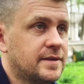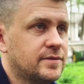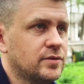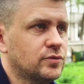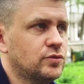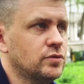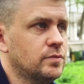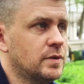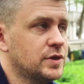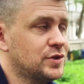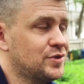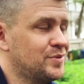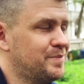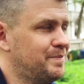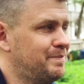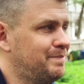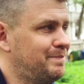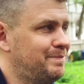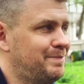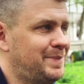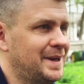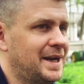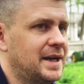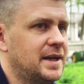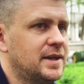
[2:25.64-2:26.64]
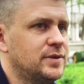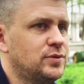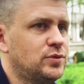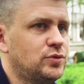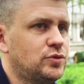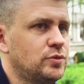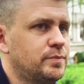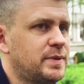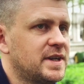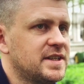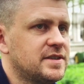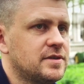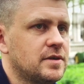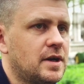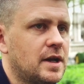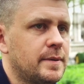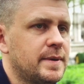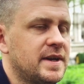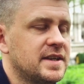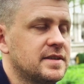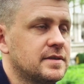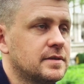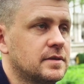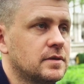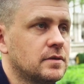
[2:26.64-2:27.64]
surtout moi je suis pas du tout patient à la
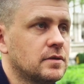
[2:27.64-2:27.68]
base,